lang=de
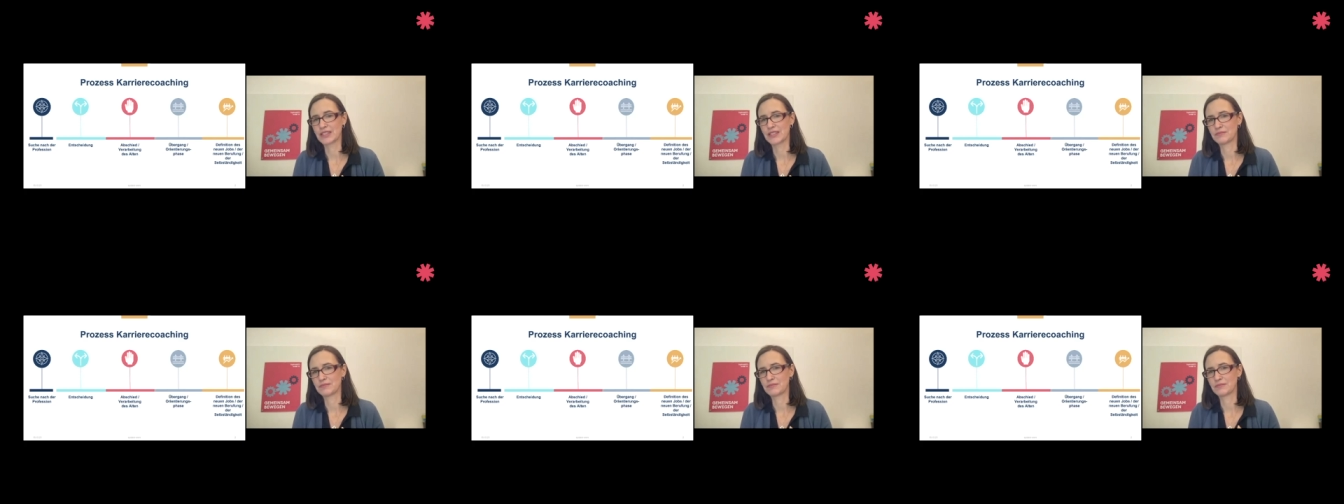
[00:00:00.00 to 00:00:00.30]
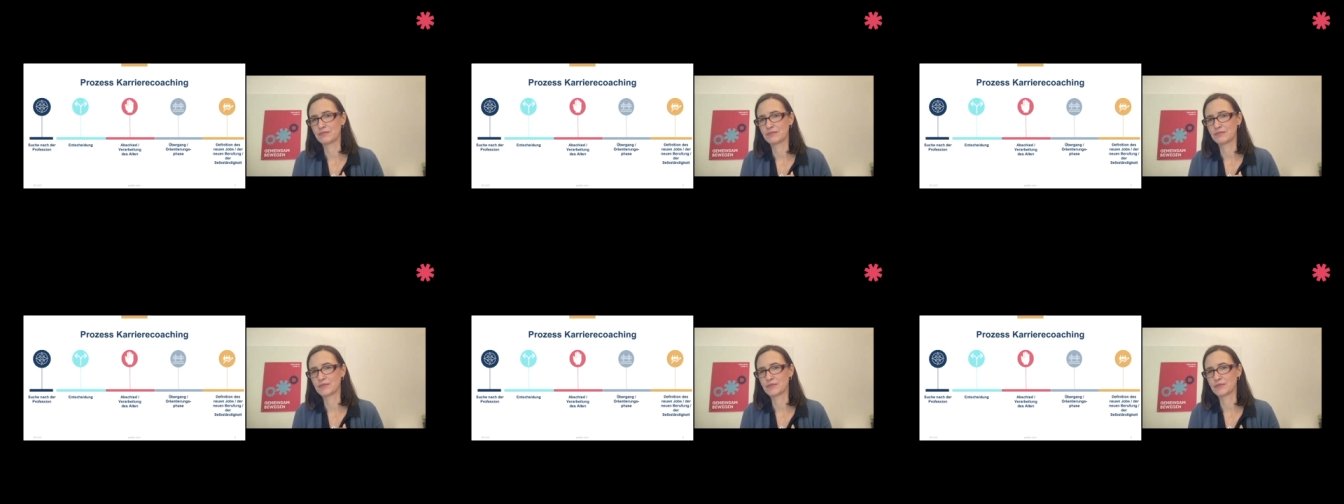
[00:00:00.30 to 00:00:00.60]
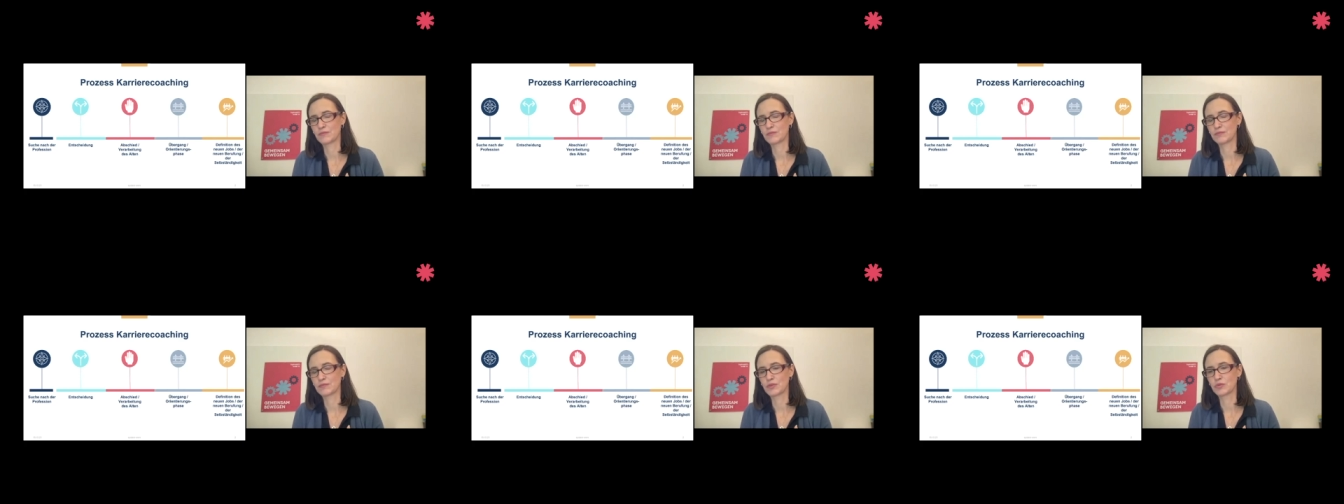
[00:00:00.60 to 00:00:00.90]
ähm,
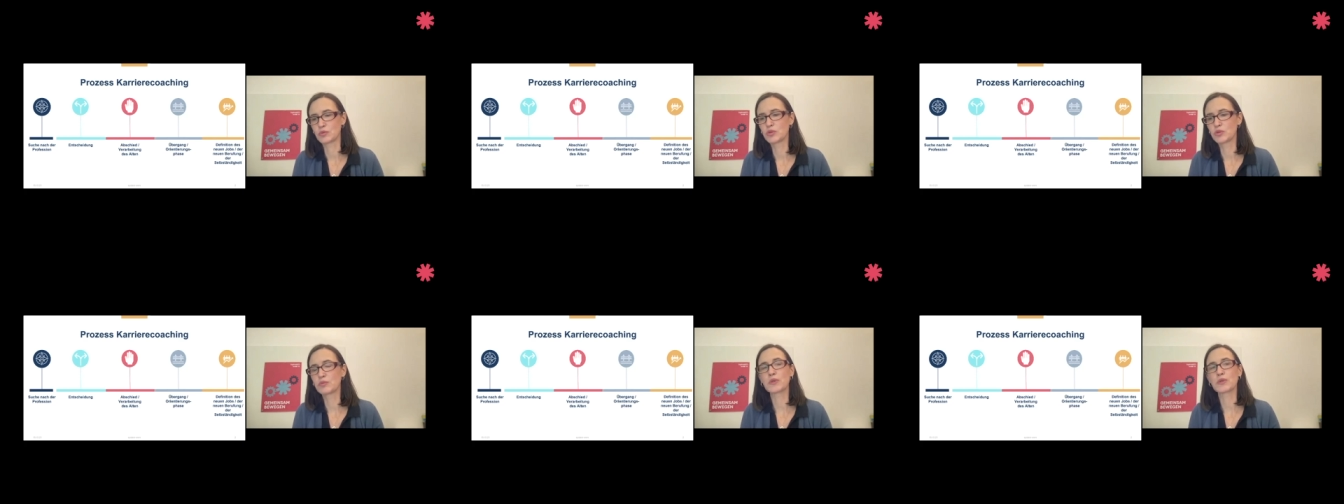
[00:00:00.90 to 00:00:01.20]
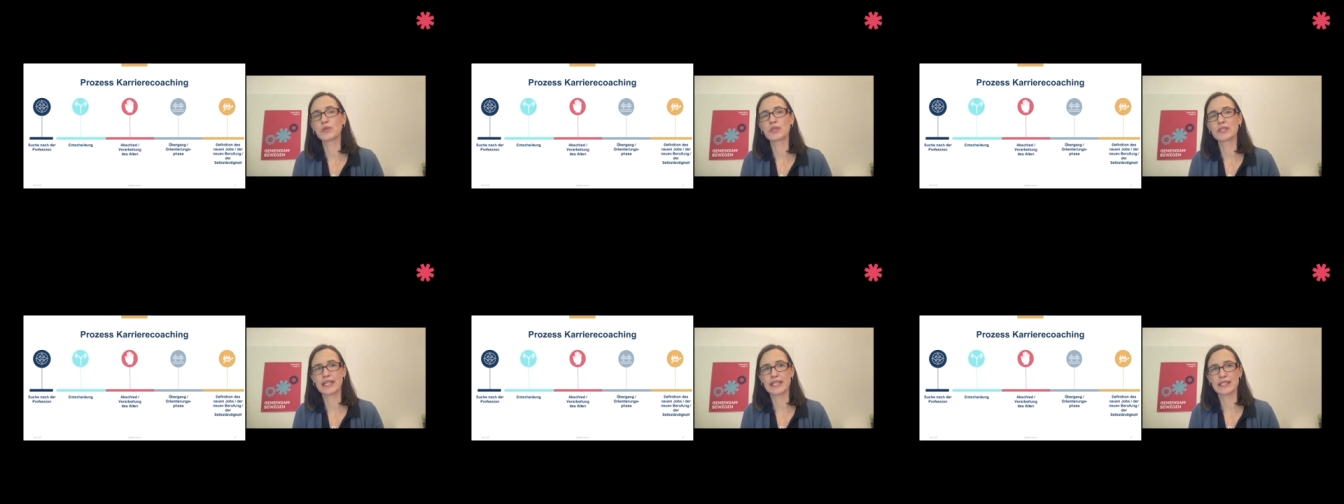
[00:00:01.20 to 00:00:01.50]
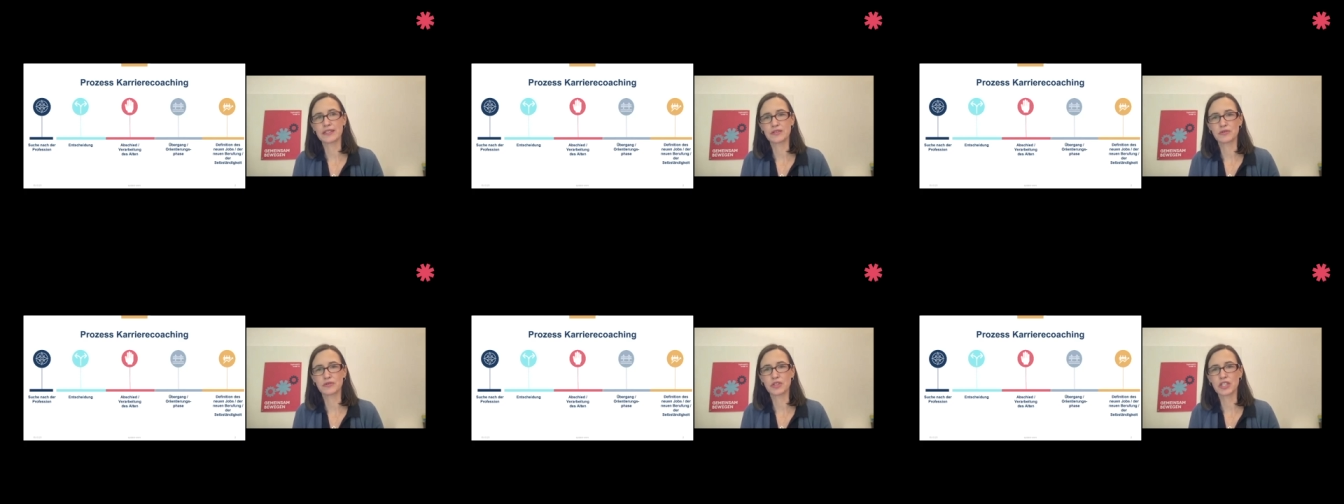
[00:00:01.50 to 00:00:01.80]

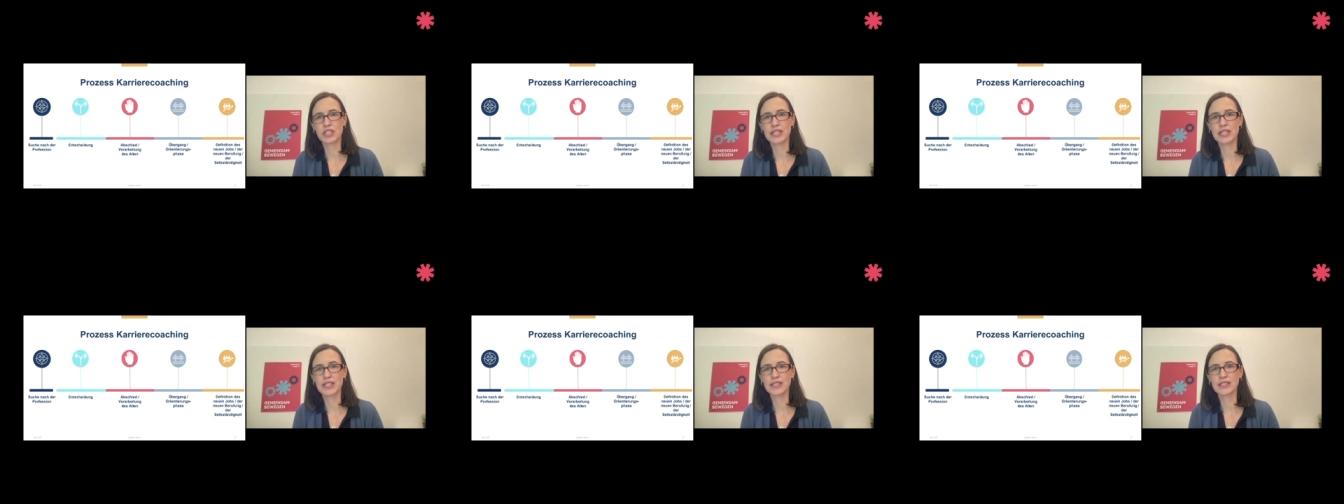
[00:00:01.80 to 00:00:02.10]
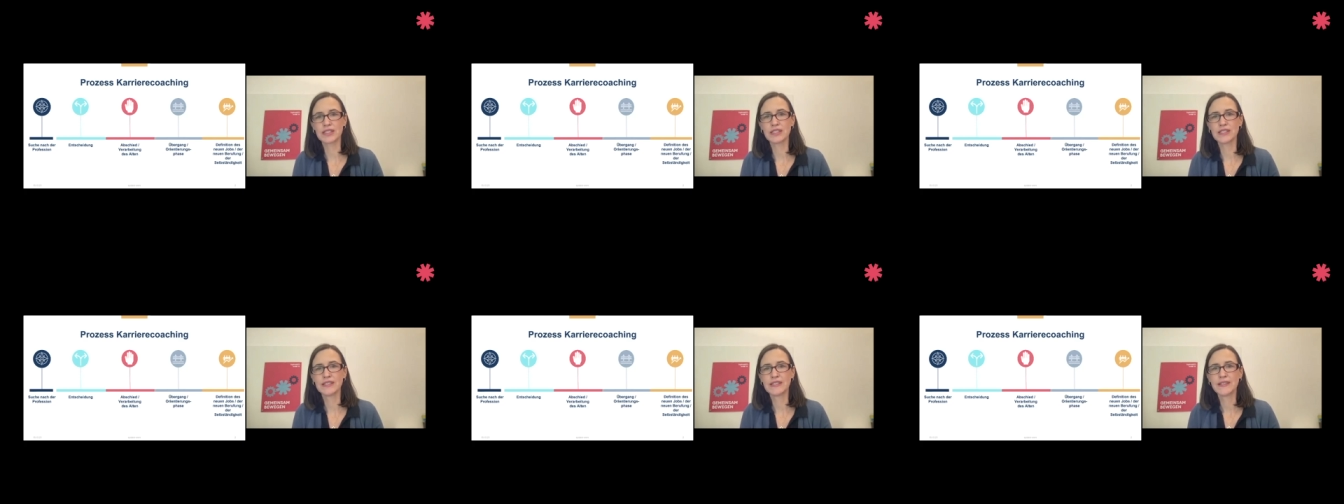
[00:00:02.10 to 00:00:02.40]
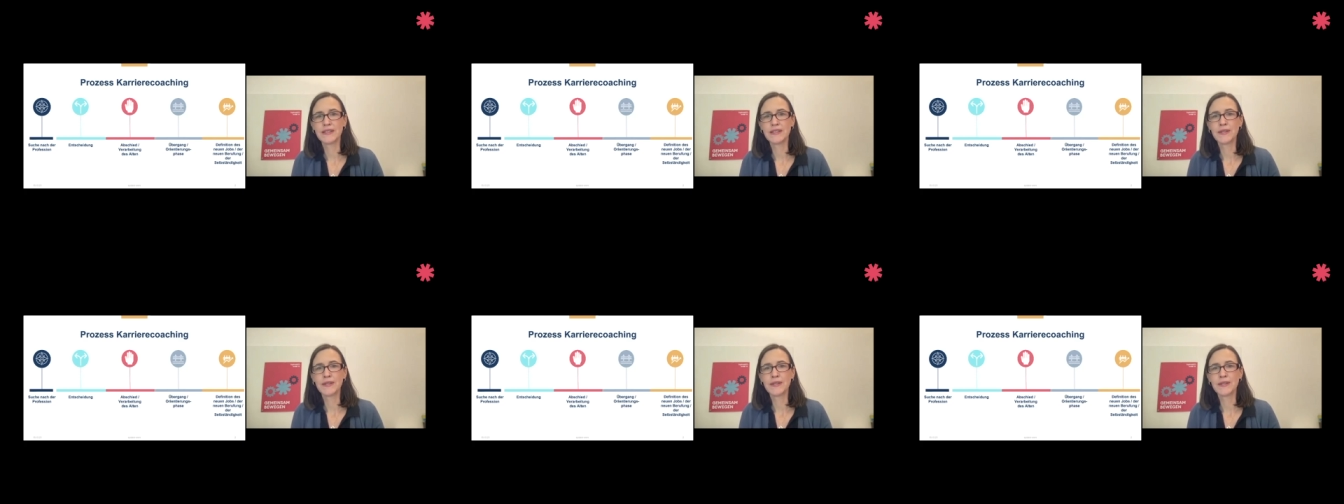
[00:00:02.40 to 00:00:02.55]
Suchprozess zu starten.